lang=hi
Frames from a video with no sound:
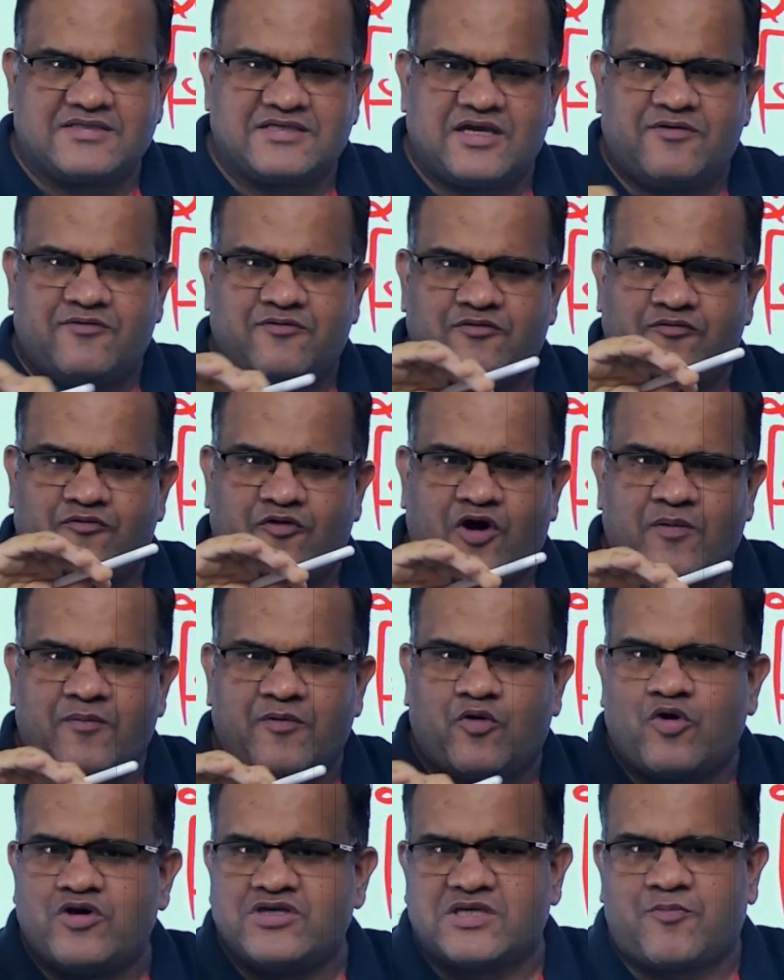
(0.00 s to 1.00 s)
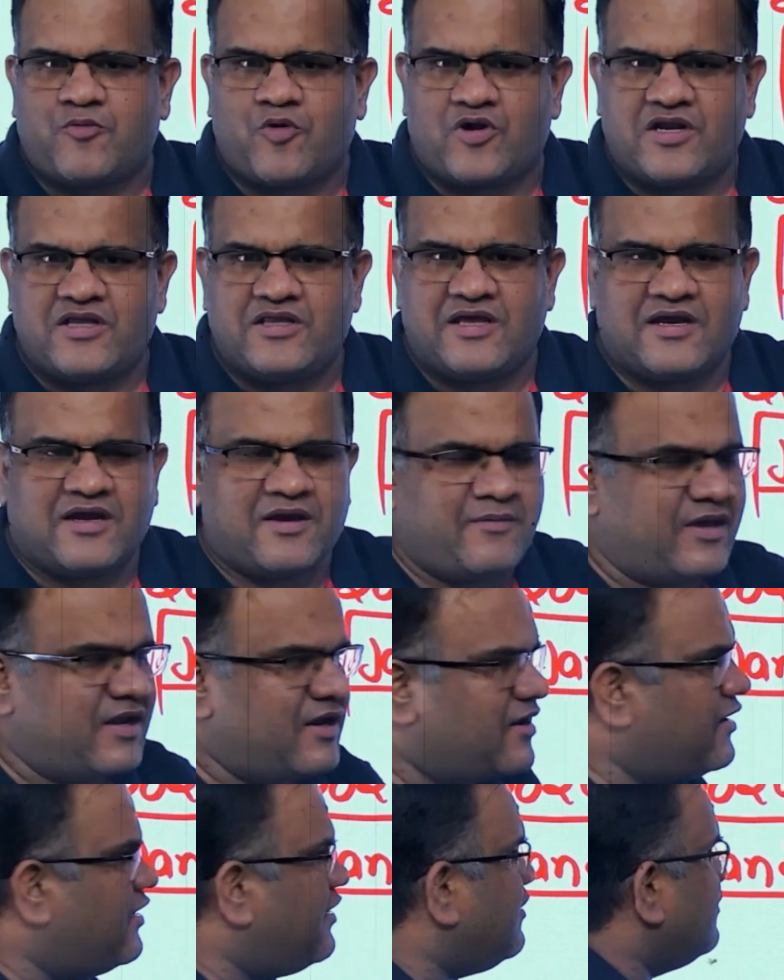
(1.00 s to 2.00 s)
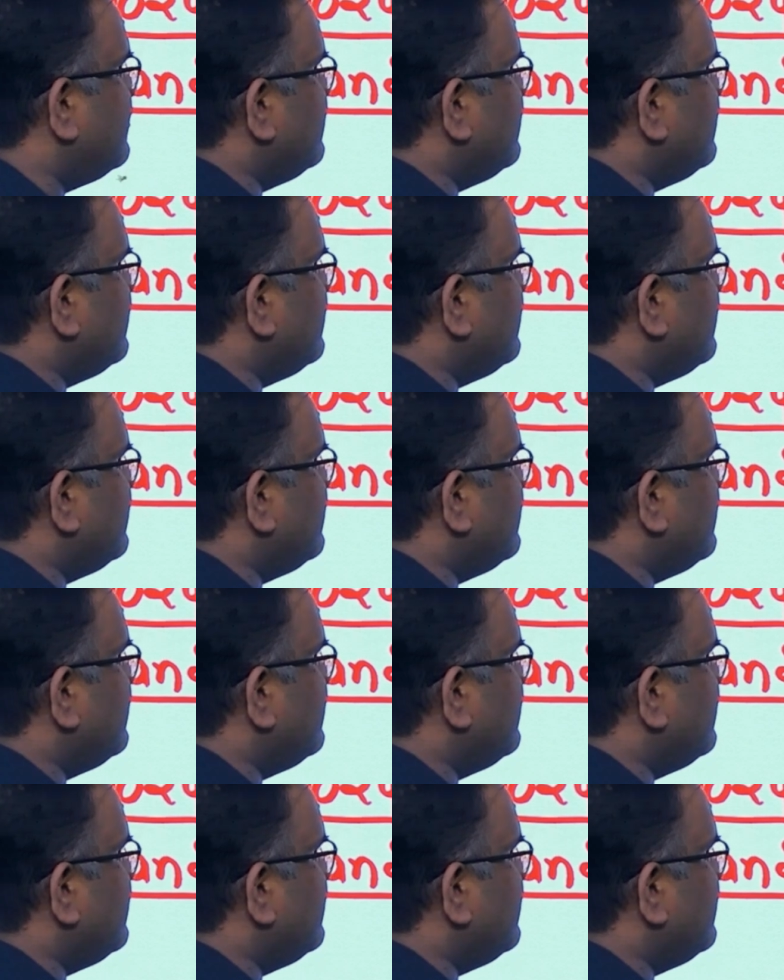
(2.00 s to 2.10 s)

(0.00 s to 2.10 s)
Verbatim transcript: से वॉर में कोई सपोर्ट नहीं देगा अमेरिका